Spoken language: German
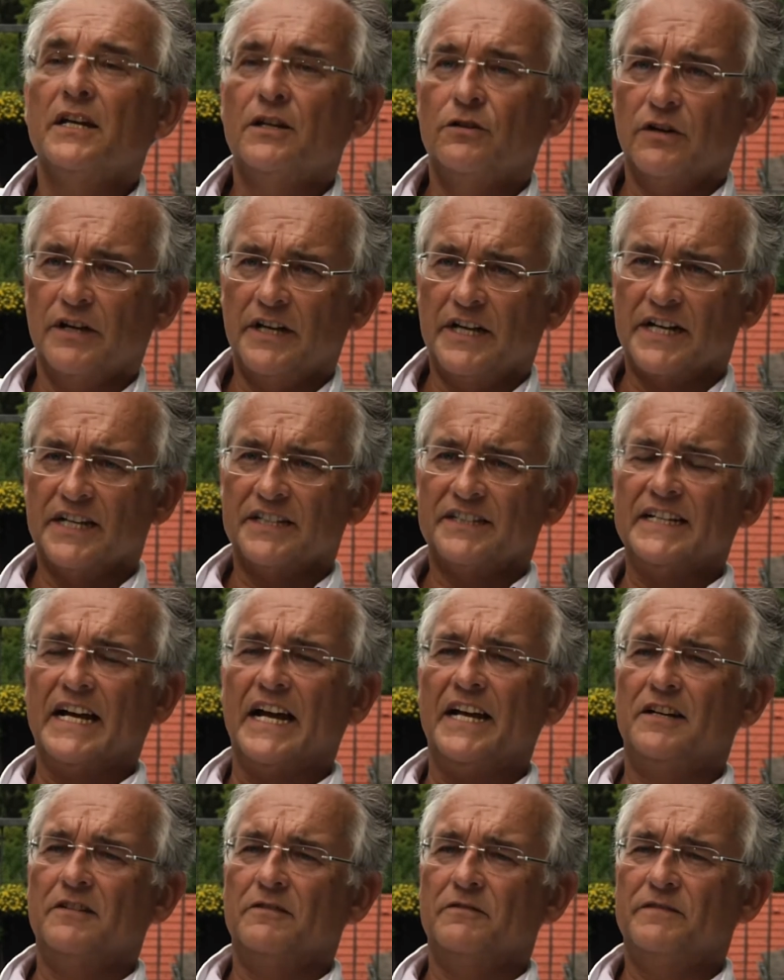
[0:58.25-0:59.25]
neuerer
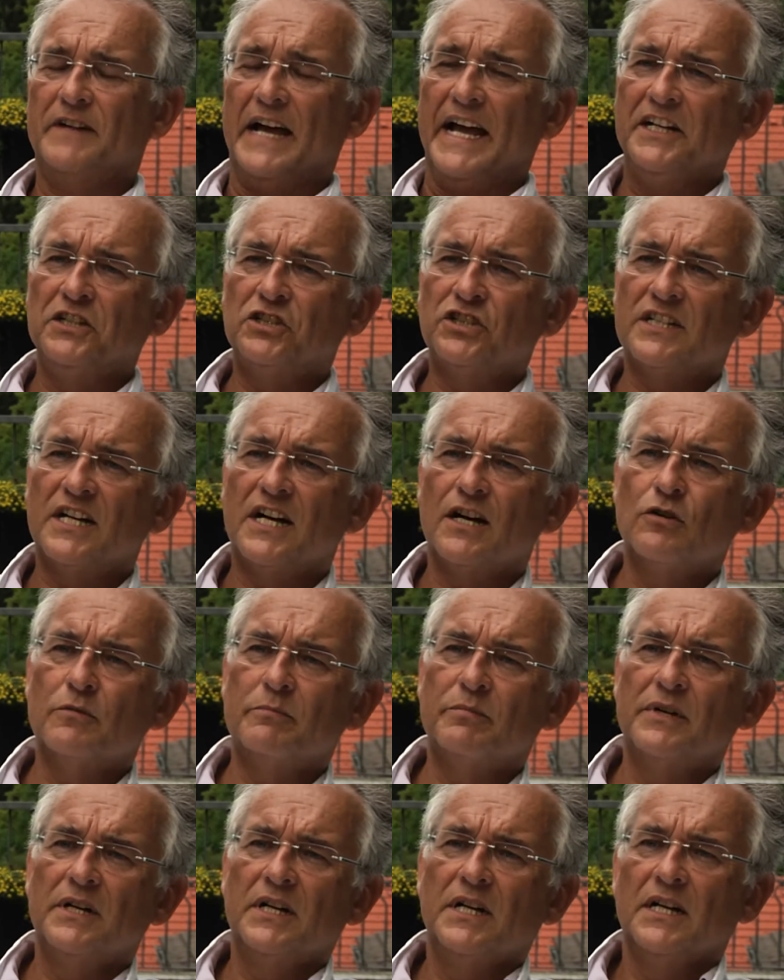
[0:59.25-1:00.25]
Zeit
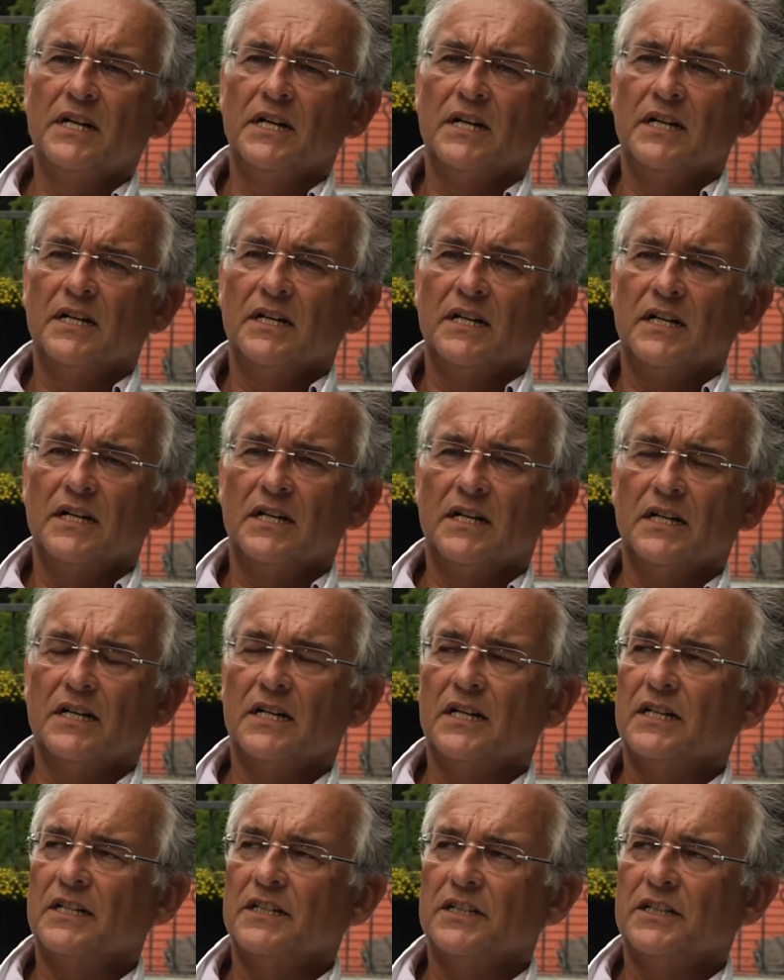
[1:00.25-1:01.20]
Feinstaub, äh,